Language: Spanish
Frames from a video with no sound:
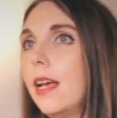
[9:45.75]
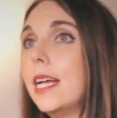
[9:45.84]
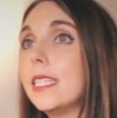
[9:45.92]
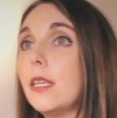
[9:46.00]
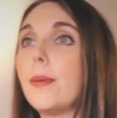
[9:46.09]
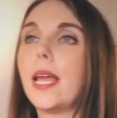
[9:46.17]

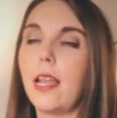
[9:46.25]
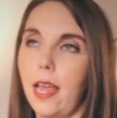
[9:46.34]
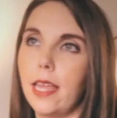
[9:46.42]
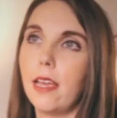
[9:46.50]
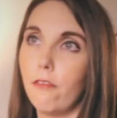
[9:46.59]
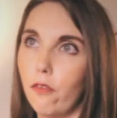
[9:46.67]
Si bien
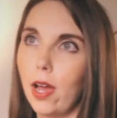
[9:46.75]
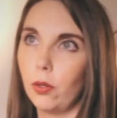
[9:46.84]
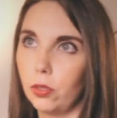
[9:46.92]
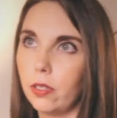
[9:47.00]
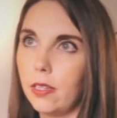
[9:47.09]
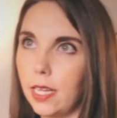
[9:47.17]
ella fue
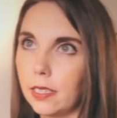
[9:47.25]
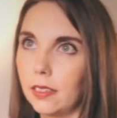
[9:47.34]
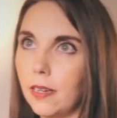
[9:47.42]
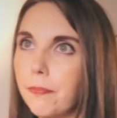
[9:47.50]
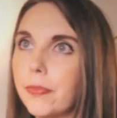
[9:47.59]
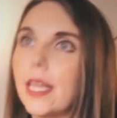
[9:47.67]

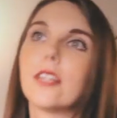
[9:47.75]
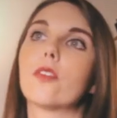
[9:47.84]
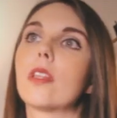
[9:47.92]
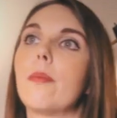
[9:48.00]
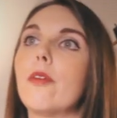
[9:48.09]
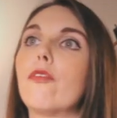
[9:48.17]
autodidacta, esto
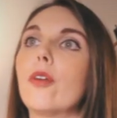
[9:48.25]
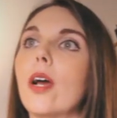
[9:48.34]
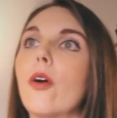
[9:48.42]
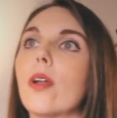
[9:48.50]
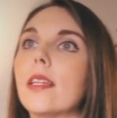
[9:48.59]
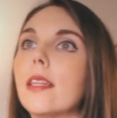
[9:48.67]
también fue una
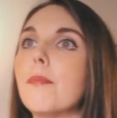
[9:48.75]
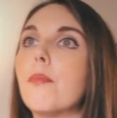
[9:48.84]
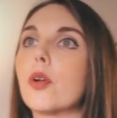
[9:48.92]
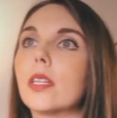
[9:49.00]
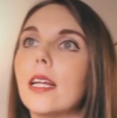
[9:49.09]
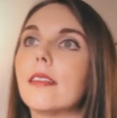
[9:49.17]
corriente
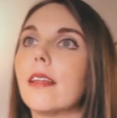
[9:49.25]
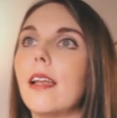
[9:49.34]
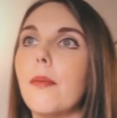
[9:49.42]
importante en la